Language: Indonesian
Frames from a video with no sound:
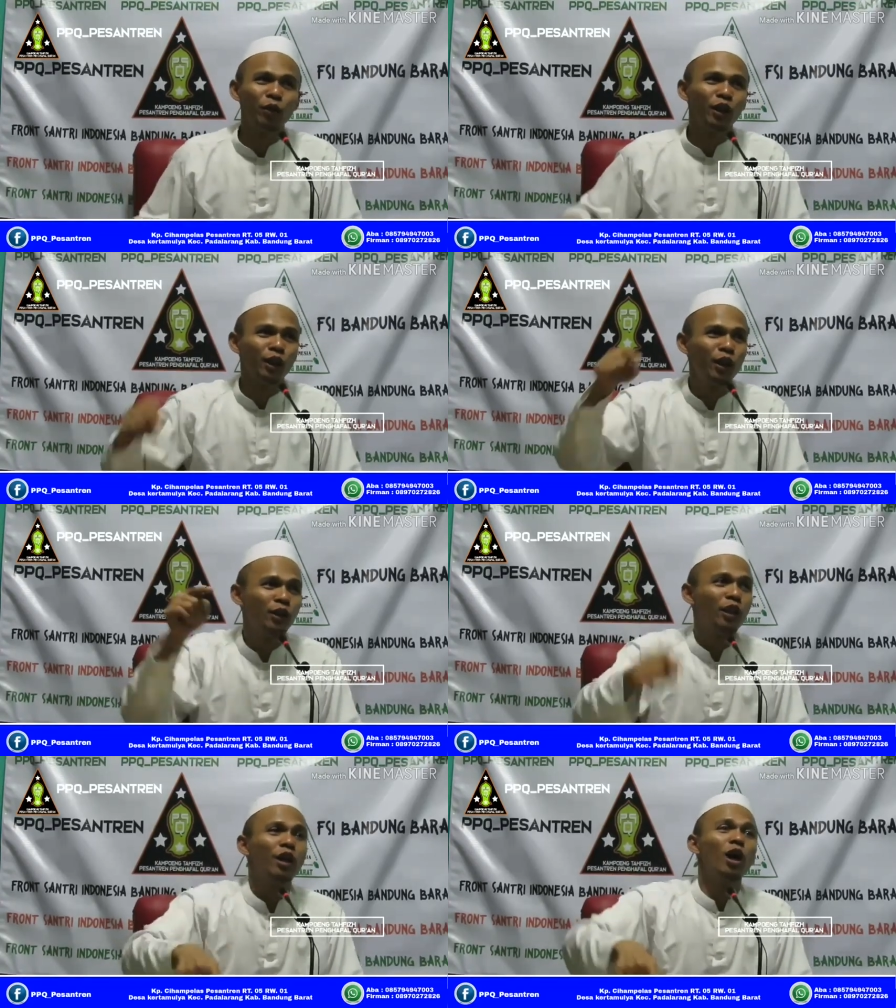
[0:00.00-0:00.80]

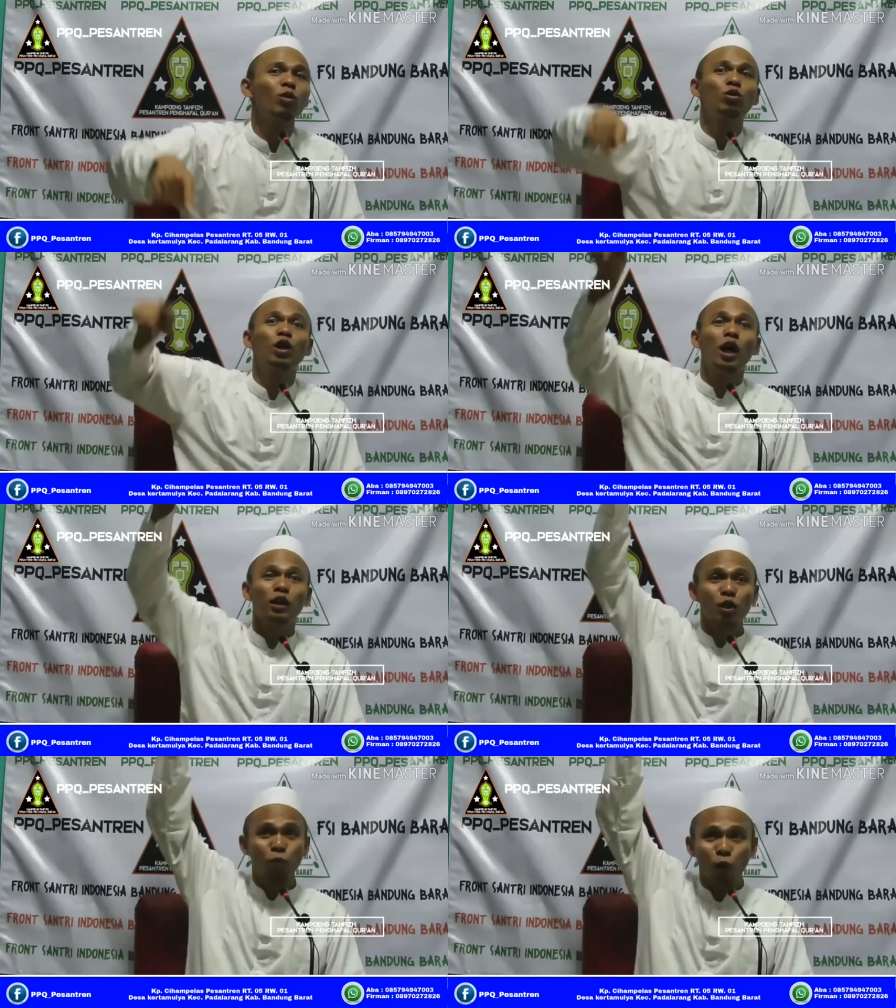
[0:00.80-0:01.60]
wiridannya harus di
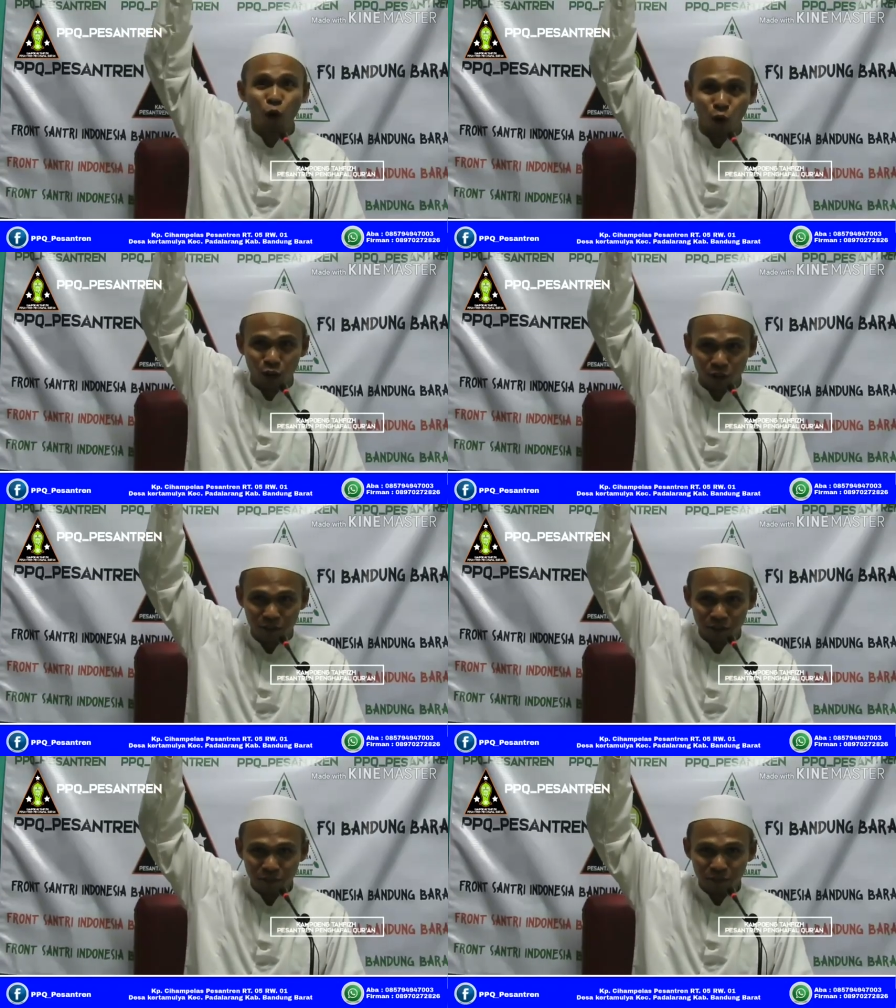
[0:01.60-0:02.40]
atas pohon
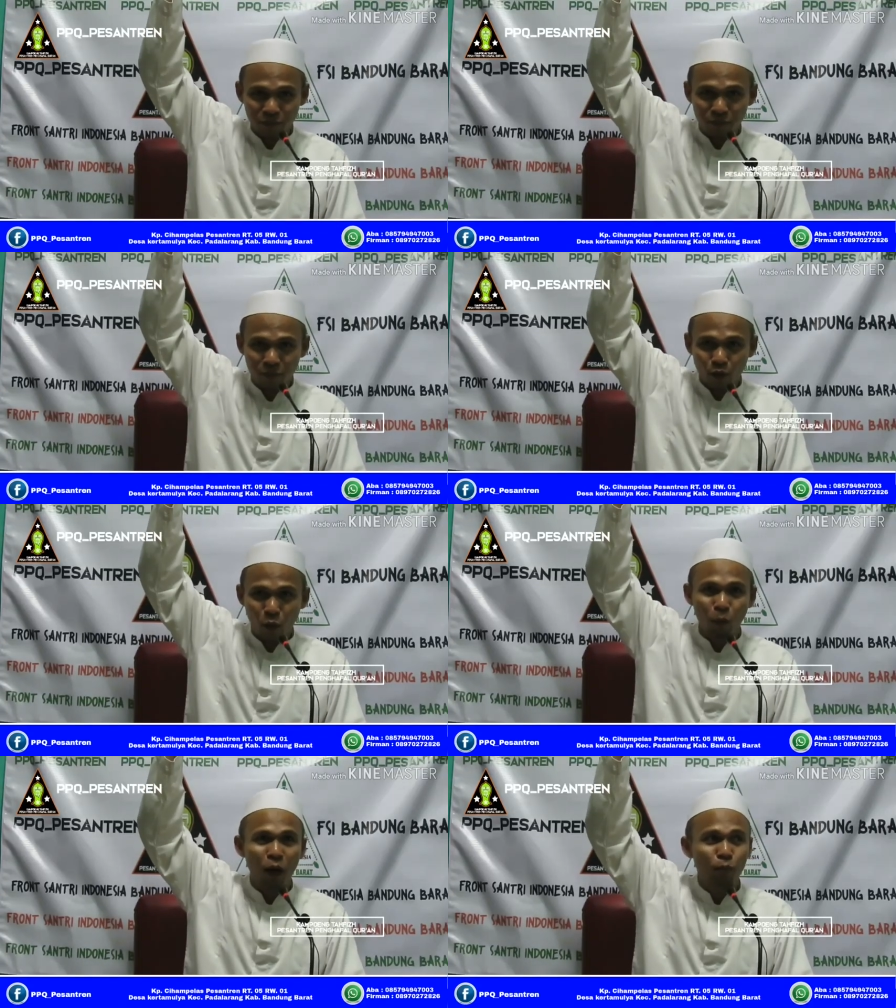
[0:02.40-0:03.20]

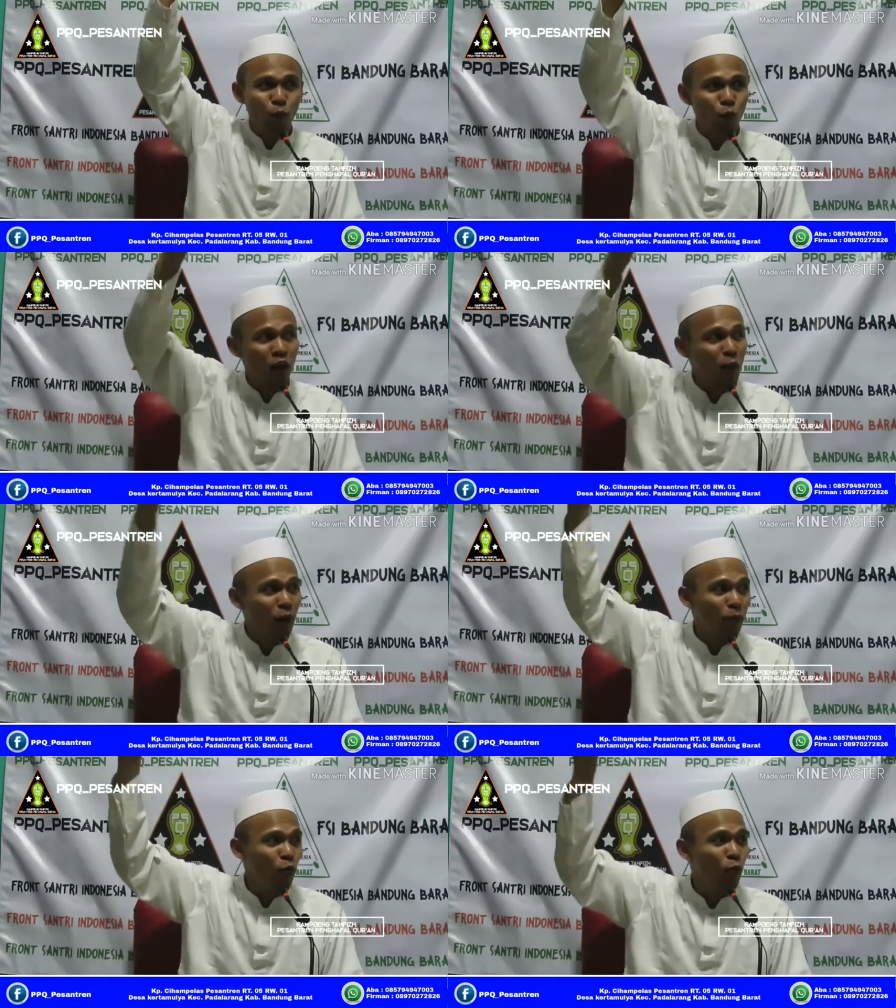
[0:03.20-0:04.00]
40 hari
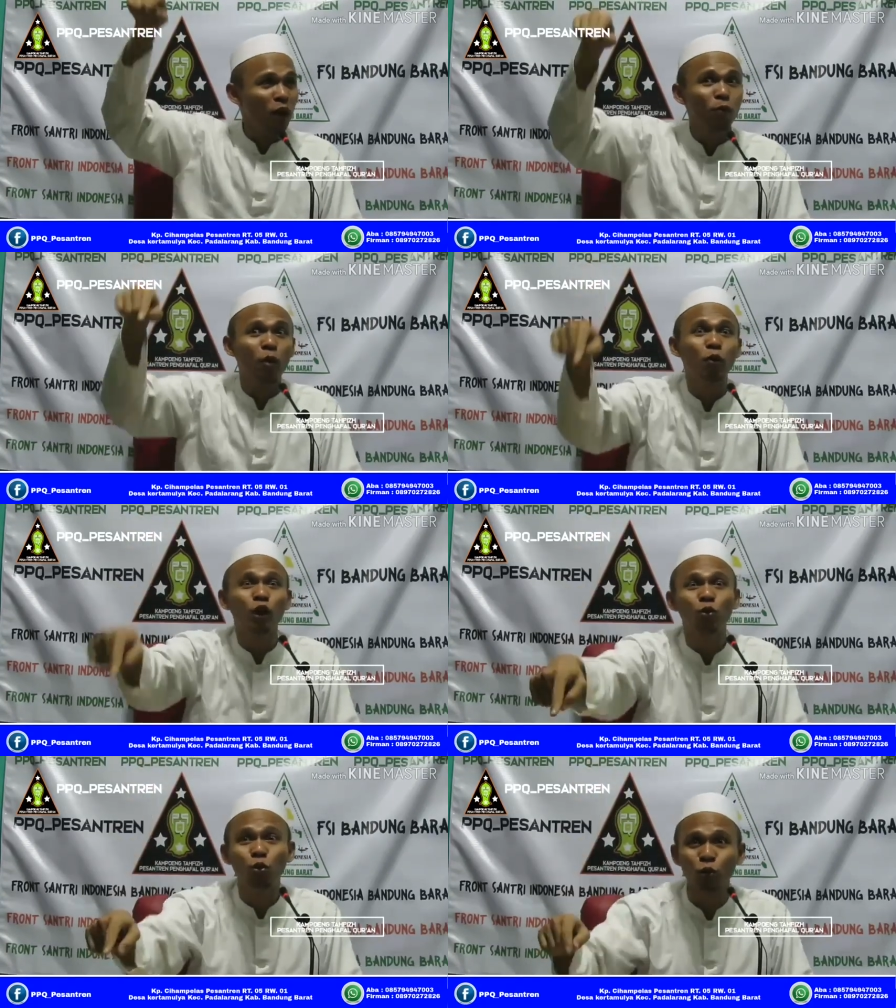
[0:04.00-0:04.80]
40 malam nggak
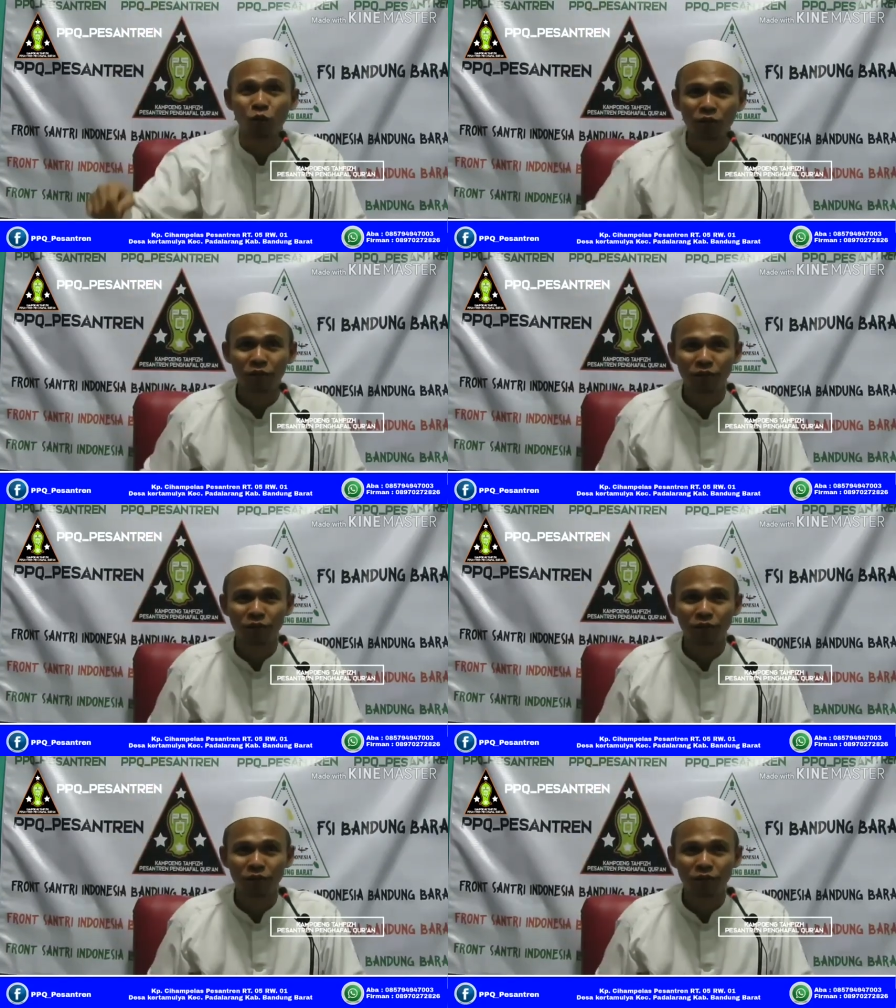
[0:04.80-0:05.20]
boleh turun